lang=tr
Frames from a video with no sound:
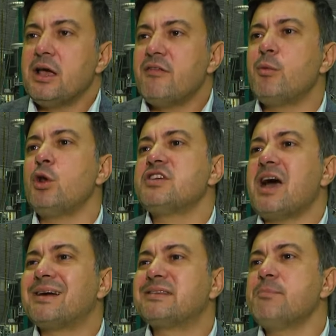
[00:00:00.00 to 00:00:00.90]
Ve böylece
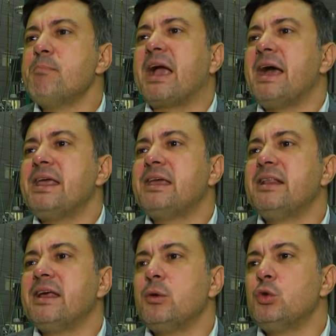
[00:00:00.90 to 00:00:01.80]
artık
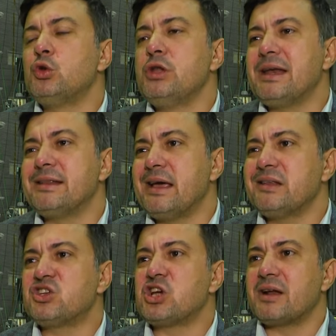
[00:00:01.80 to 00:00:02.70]
mekanikli ürünleri de
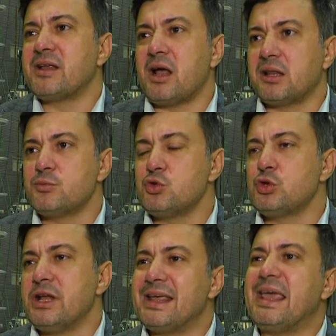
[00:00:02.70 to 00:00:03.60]
dışarıdan aldığımız
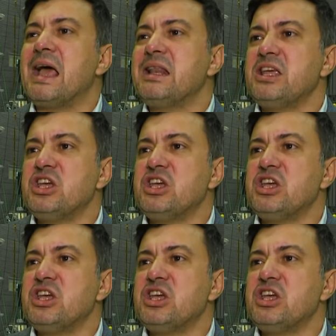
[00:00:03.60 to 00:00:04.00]
ürünleri de kendi